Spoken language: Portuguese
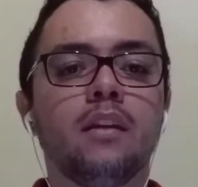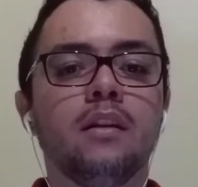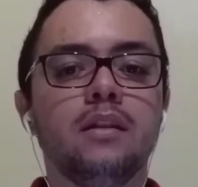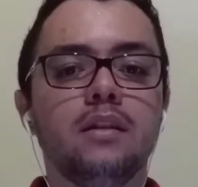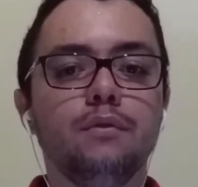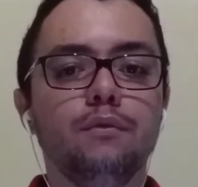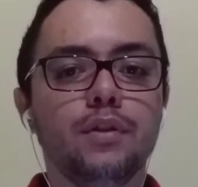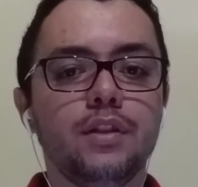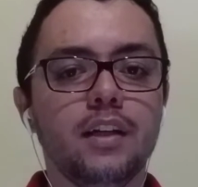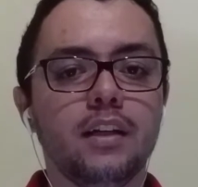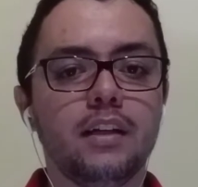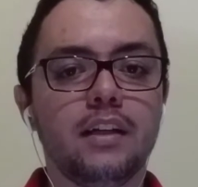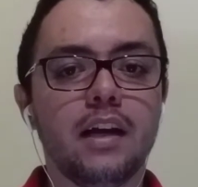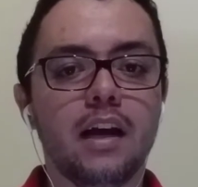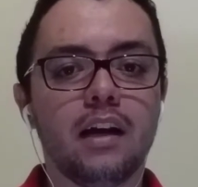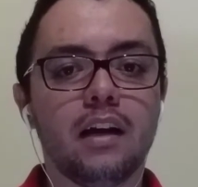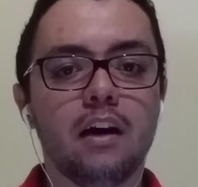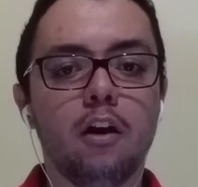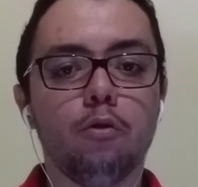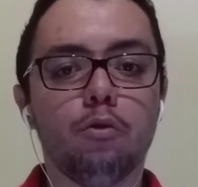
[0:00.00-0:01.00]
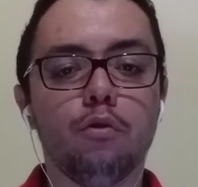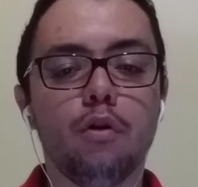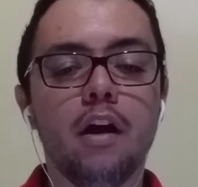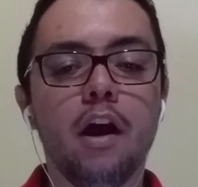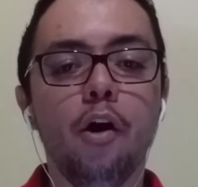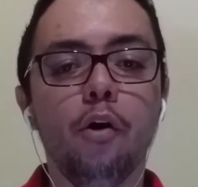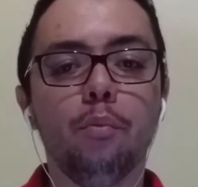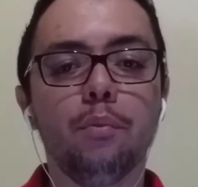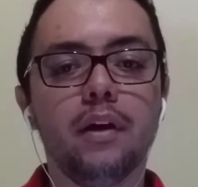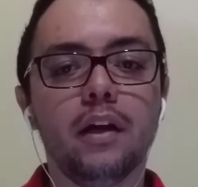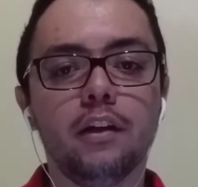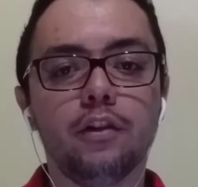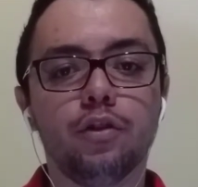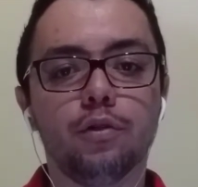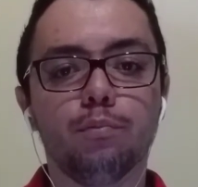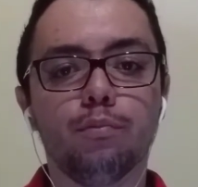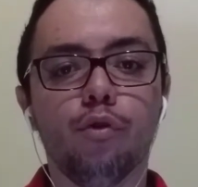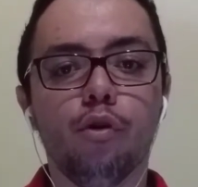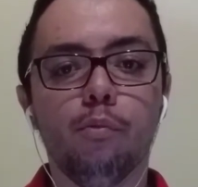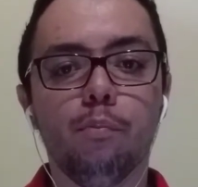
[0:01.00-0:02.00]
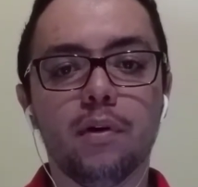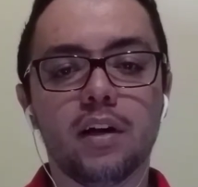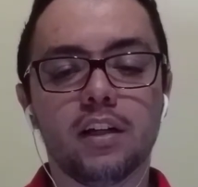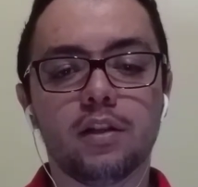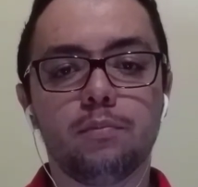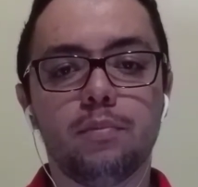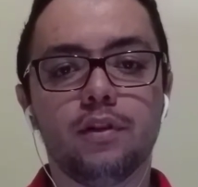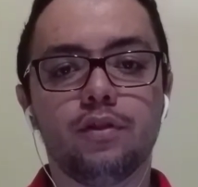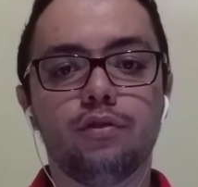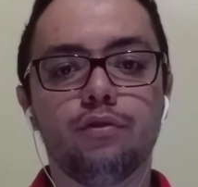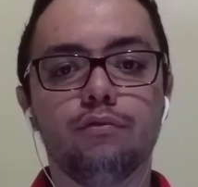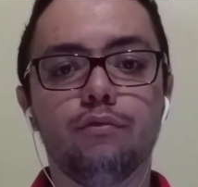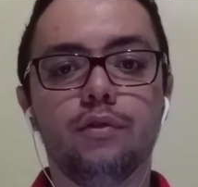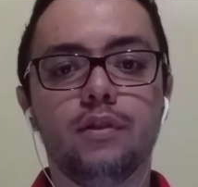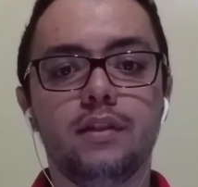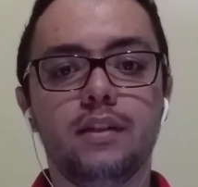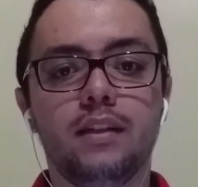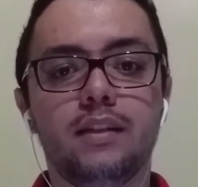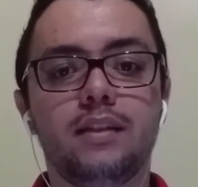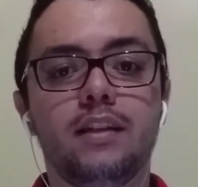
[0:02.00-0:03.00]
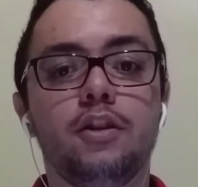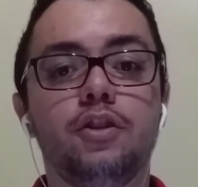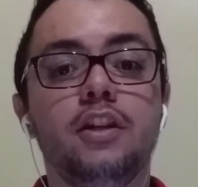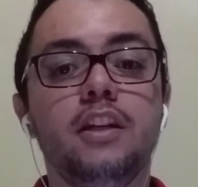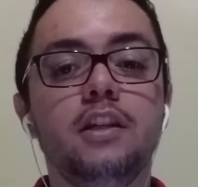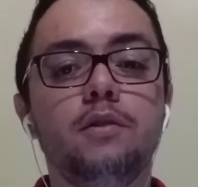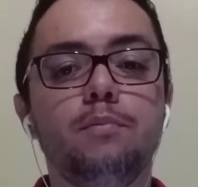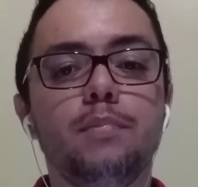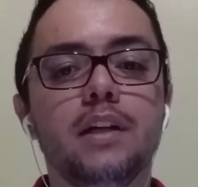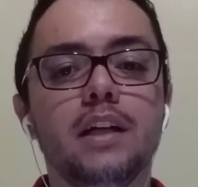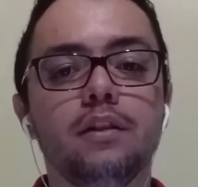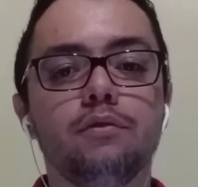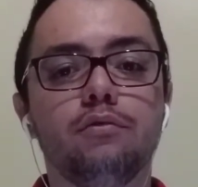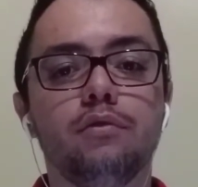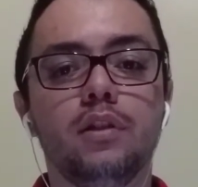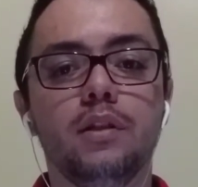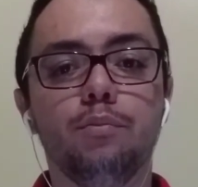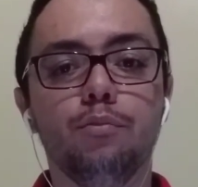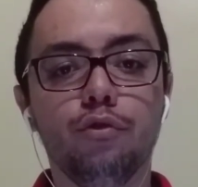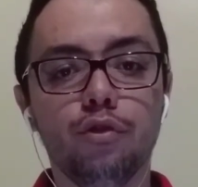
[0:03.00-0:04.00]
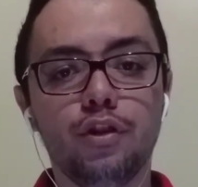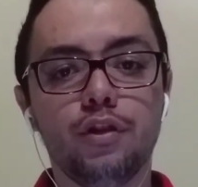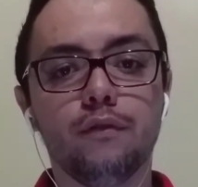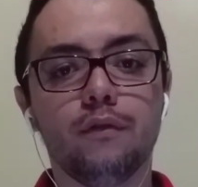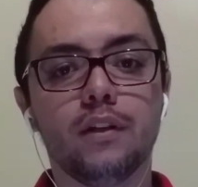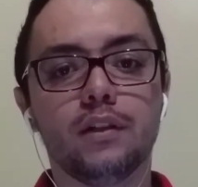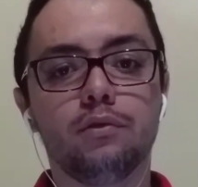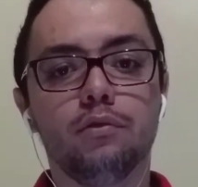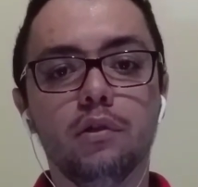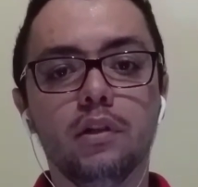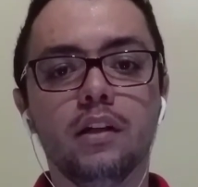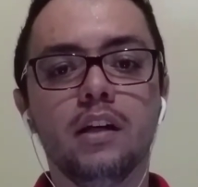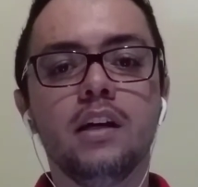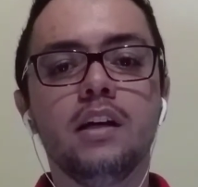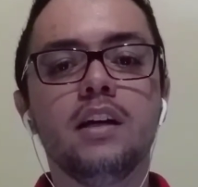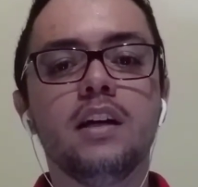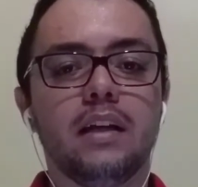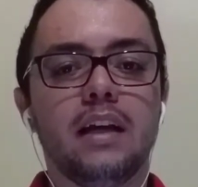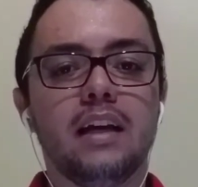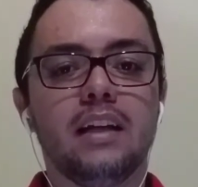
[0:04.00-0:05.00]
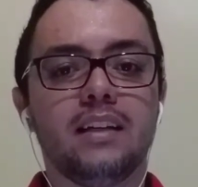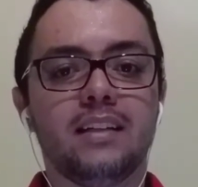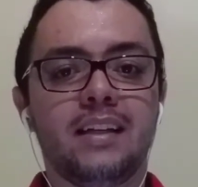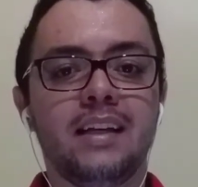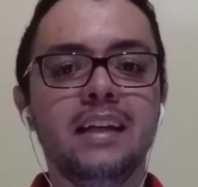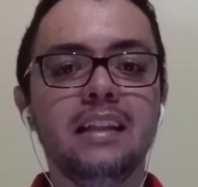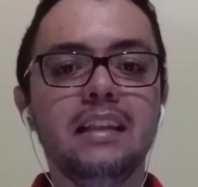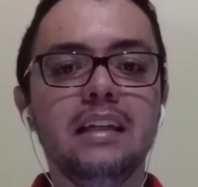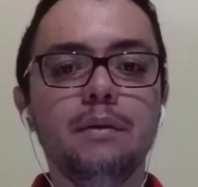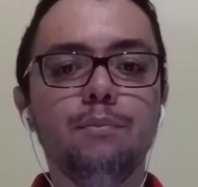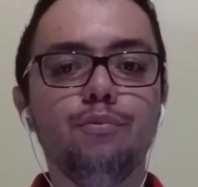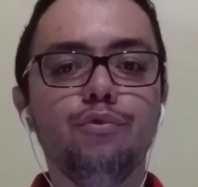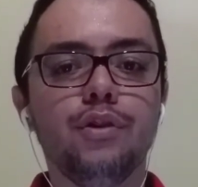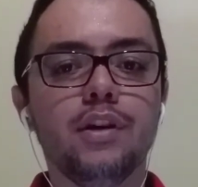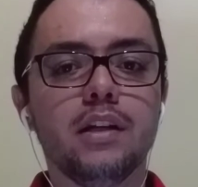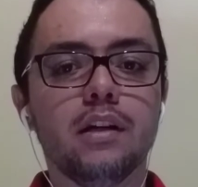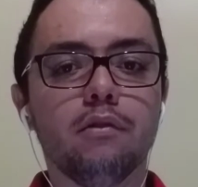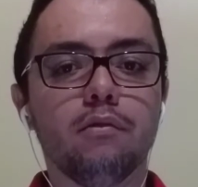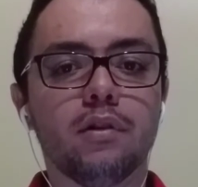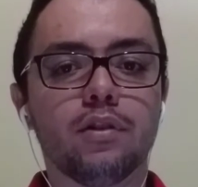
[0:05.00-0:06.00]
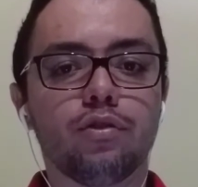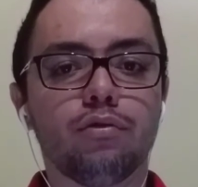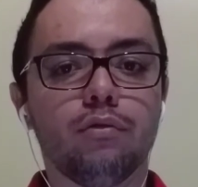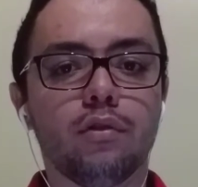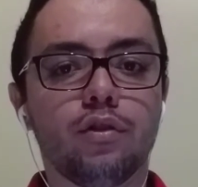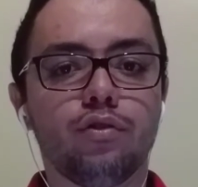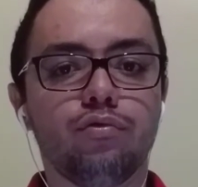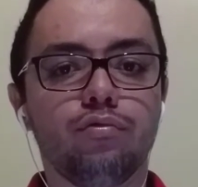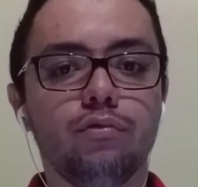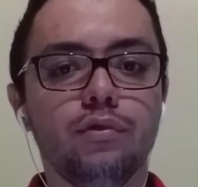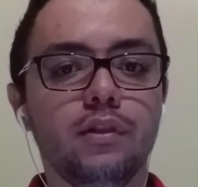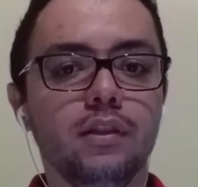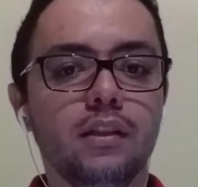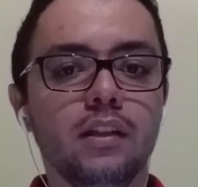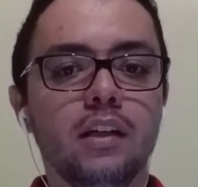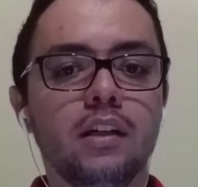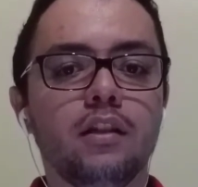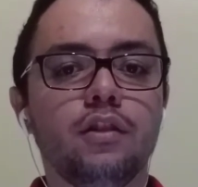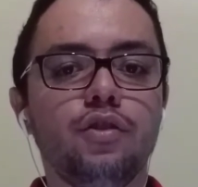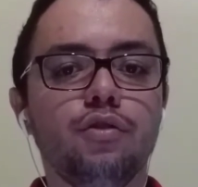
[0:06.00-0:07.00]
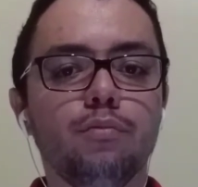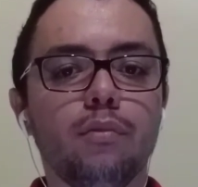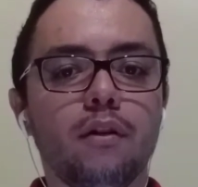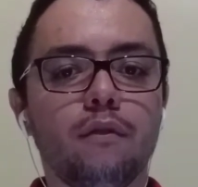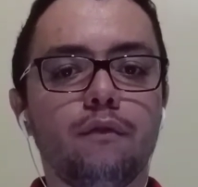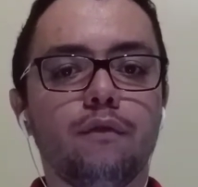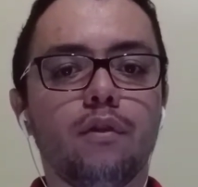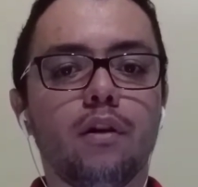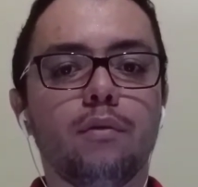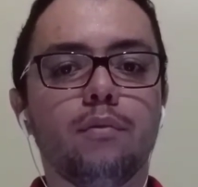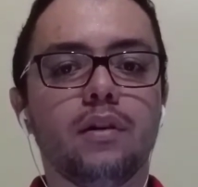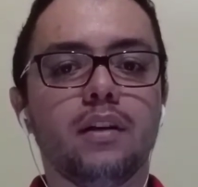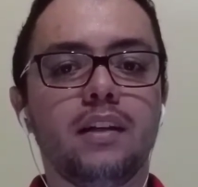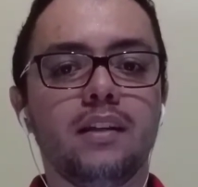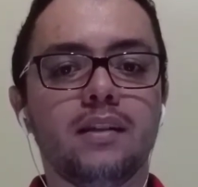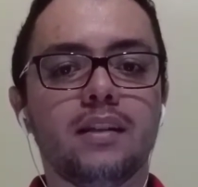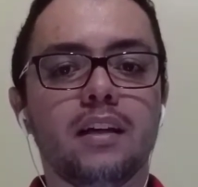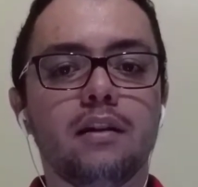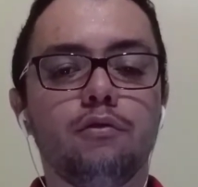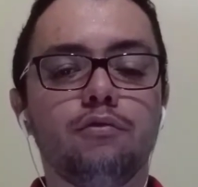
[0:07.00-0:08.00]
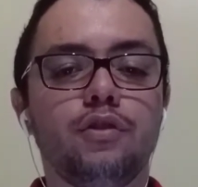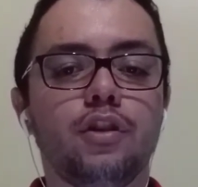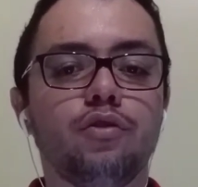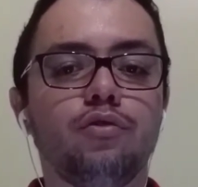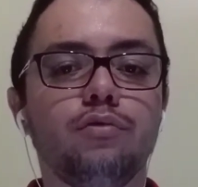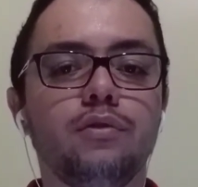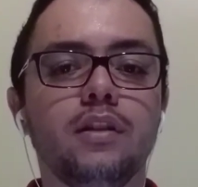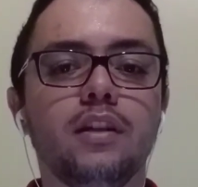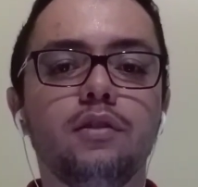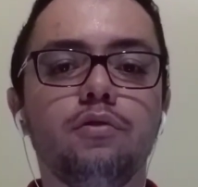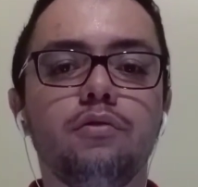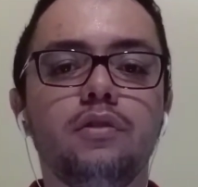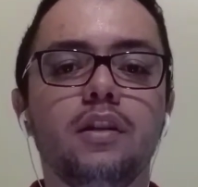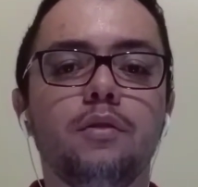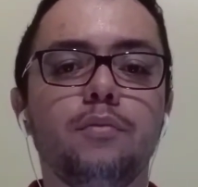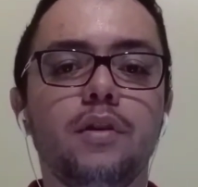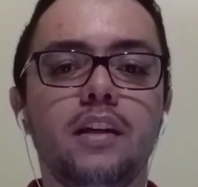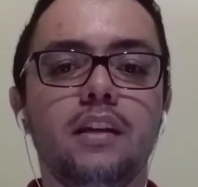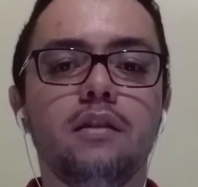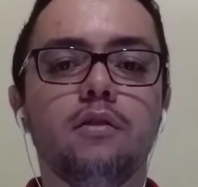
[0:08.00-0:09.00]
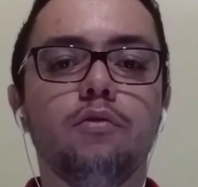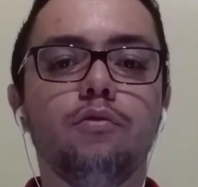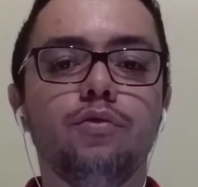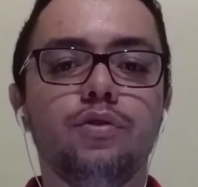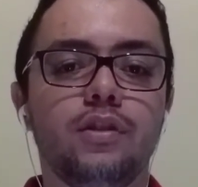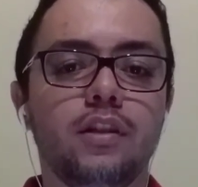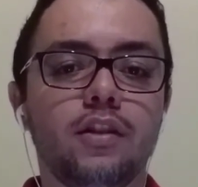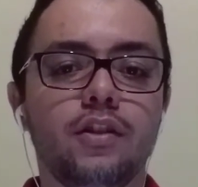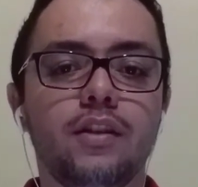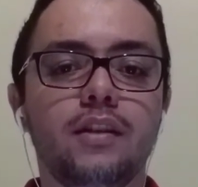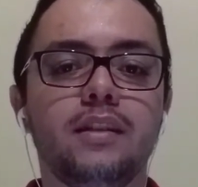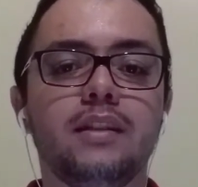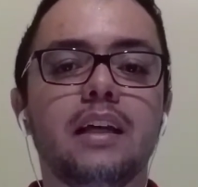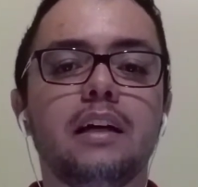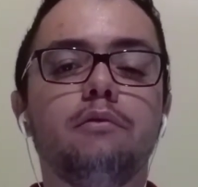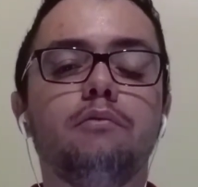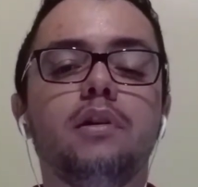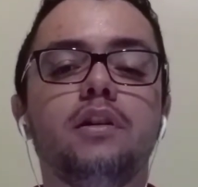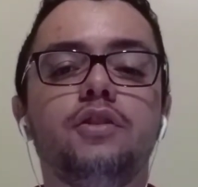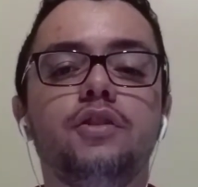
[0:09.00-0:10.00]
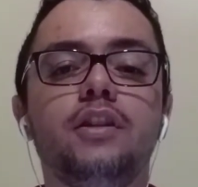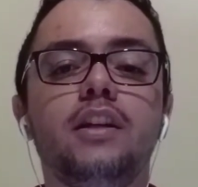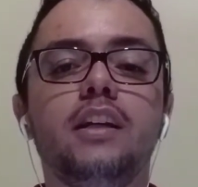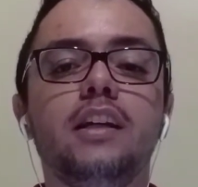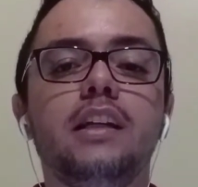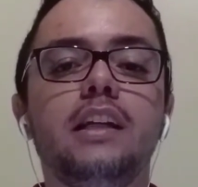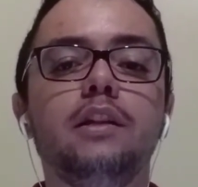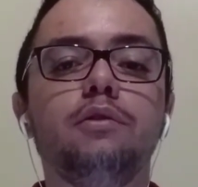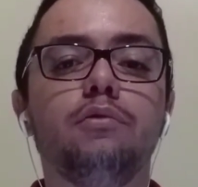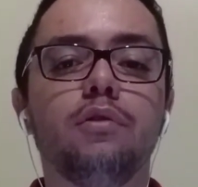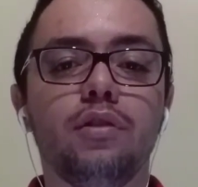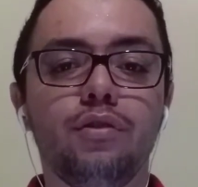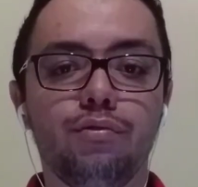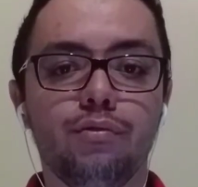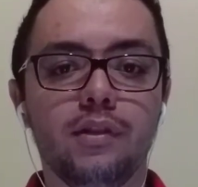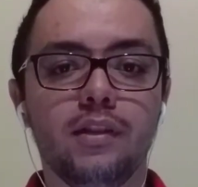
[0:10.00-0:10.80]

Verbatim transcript: Se você criar algo realmente bom para as pessoas e que seja inspirador e motivador, elas retribuirão a sua ajuda de uma forma que estarão te ajudando também, ou seja, estarão adquirindo a sua